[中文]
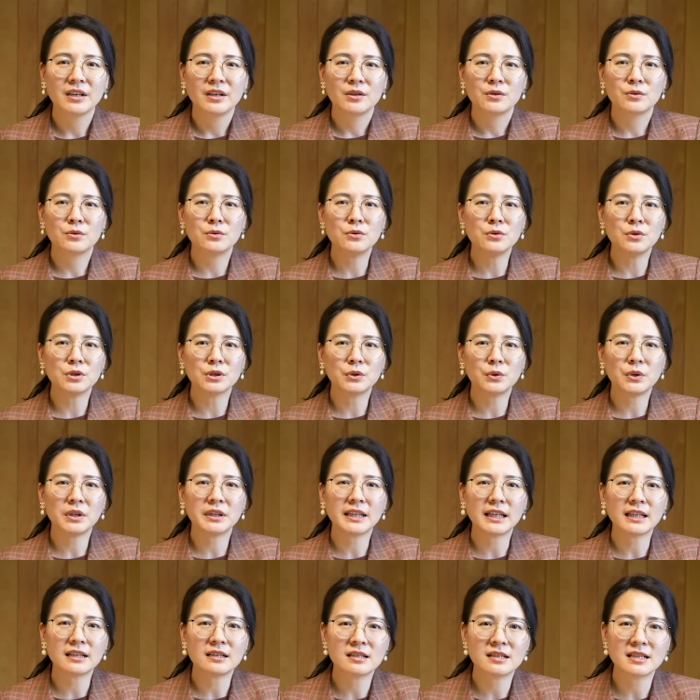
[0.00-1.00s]
如果对
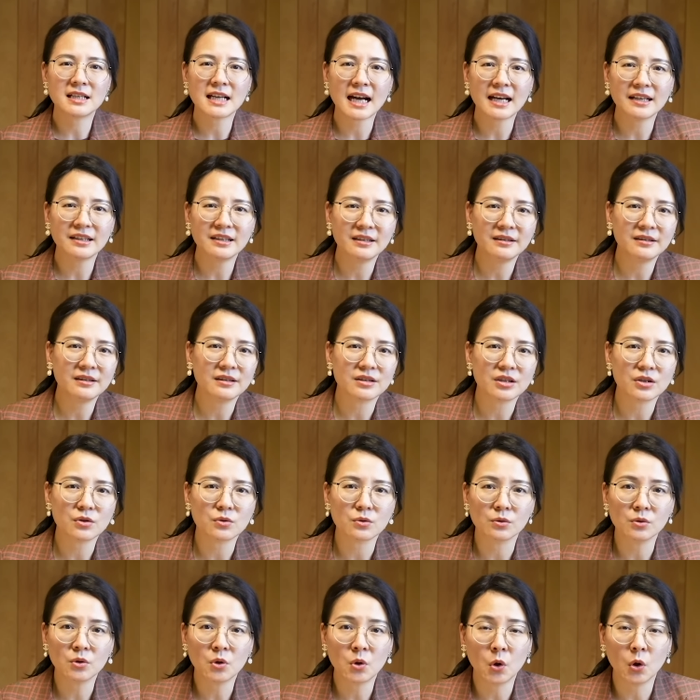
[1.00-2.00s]
待沙因的这
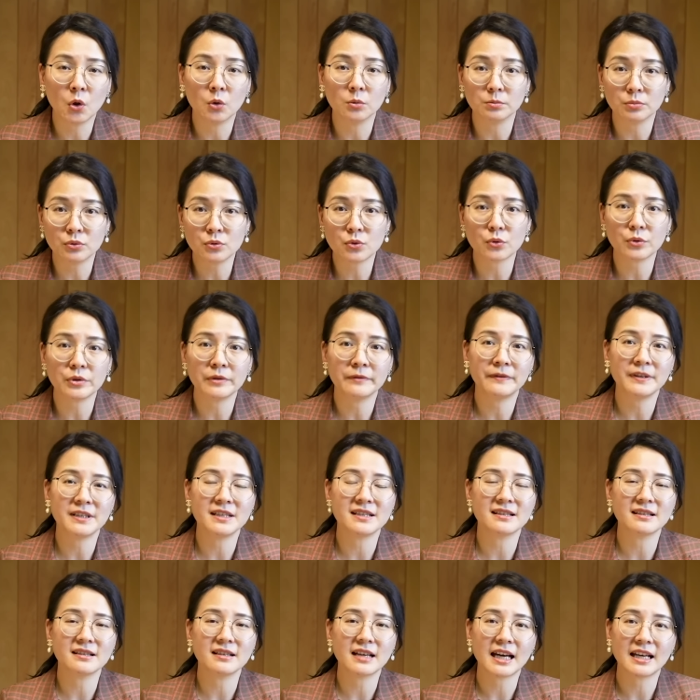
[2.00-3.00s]
种恐怖主义分
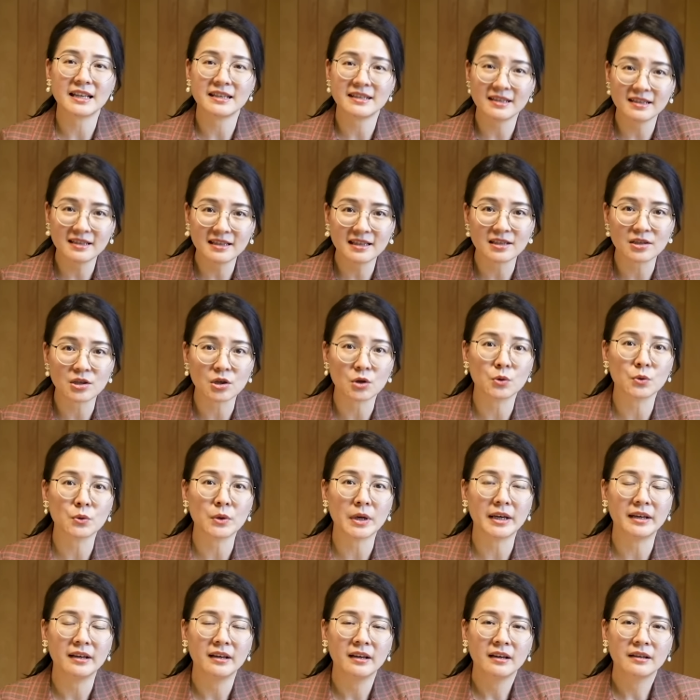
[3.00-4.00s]
子还心慈手
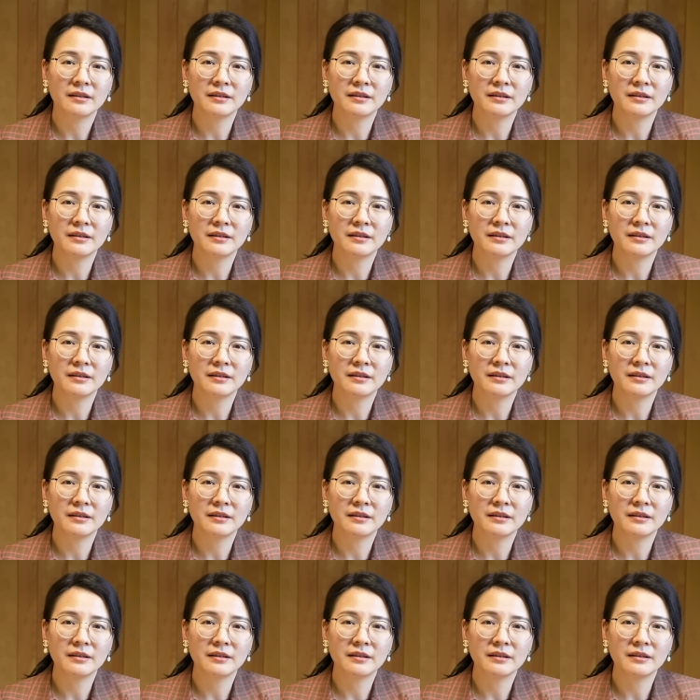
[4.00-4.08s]
软，